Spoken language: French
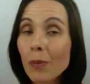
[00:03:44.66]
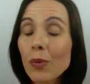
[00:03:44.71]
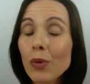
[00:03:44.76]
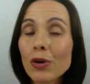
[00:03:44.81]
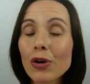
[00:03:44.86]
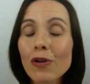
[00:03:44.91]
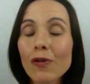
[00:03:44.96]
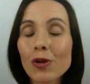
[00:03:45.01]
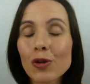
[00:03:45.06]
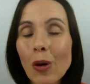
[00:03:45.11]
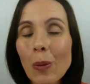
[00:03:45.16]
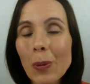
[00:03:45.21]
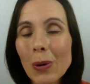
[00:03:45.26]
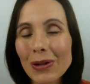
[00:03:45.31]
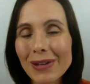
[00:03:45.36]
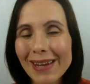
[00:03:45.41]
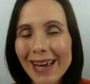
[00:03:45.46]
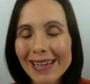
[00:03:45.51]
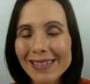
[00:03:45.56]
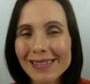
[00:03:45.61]
pour que votre
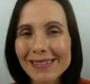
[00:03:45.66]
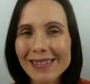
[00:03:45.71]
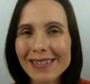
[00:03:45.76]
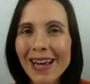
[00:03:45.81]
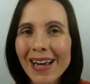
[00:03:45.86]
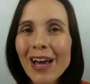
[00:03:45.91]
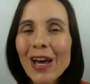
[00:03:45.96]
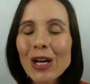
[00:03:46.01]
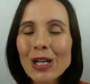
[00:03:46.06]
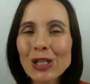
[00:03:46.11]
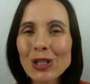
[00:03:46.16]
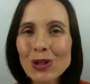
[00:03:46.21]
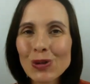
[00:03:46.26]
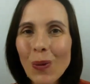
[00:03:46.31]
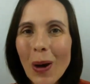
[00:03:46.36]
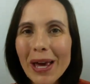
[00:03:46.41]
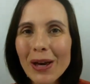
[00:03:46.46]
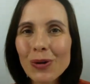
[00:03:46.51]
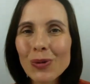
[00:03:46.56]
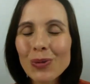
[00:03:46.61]
podcast
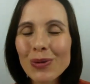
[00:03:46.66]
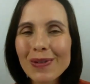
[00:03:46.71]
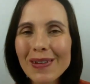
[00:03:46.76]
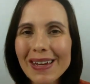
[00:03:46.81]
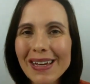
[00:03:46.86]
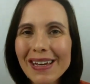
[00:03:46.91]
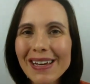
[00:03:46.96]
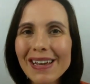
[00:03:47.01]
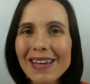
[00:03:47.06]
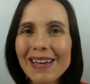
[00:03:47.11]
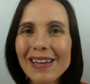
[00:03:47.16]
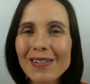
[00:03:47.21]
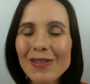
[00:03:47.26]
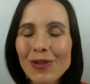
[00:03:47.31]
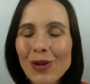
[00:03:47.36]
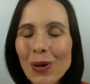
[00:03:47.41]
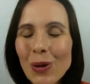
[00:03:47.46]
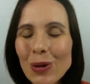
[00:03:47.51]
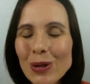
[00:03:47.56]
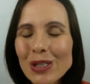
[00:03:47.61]
soit écouté,
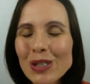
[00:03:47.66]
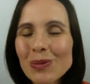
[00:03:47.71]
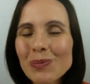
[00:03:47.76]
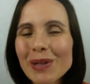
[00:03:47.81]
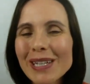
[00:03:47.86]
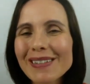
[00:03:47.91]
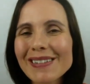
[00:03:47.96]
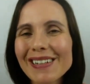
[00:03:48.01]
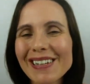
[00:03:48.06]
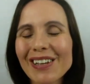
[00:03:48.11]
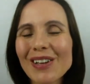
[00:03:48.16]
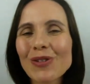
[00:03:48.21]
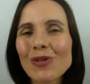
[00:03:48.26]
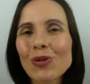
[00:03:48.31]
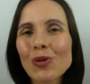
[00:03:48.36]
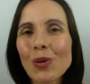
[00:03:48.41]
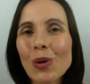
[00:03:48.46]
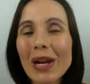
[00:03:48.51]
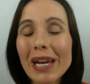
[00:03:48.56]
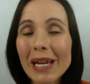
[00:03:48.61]
transmettez
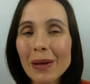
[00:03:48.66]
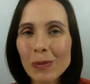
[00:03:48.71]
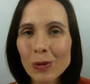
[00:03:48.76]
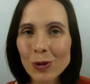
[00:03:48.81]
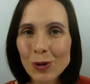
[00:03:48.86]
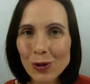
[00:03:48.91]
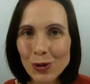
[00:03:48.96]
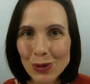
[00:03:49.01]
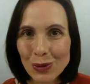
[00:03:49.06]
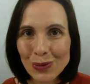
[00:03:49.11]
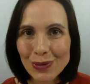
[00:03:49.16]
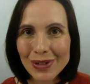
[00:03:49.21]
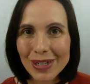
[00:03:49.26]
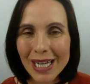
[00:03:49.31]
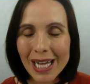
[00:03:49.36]
de l'émotion.